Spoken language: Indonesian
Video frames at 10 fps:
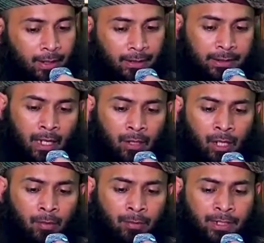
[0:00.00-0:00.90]
Ketika
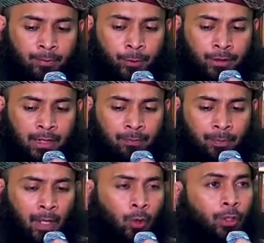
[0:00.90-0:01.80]
Allah menyebutkan
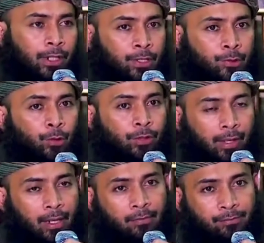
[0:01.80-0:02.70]
penghuni
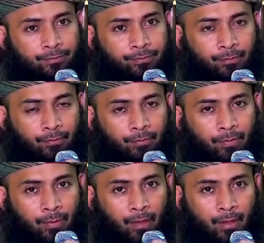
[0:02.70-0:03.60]
surga,
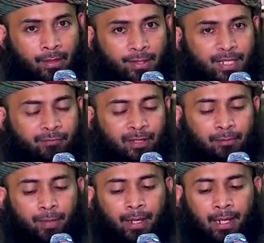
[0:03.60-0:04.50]

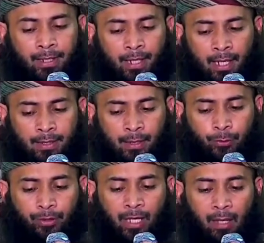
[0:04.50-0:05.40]
sifat mereka salah
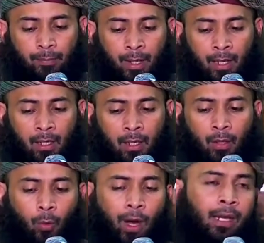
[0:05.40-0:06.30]
satunya apa?
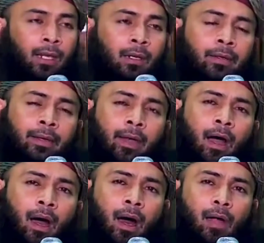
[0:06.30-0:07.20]
Wal
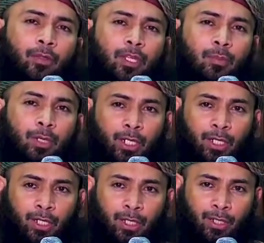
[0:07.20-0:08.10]

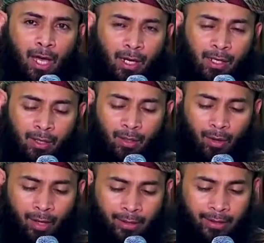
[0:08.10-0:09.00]
kadhiminal
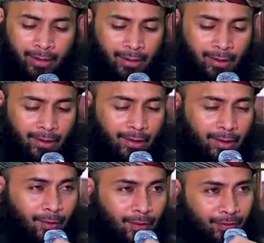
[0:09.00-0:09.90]

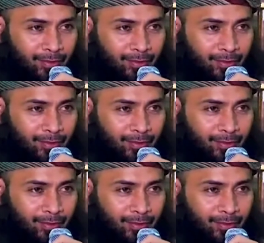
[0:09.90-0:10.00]
ghaidh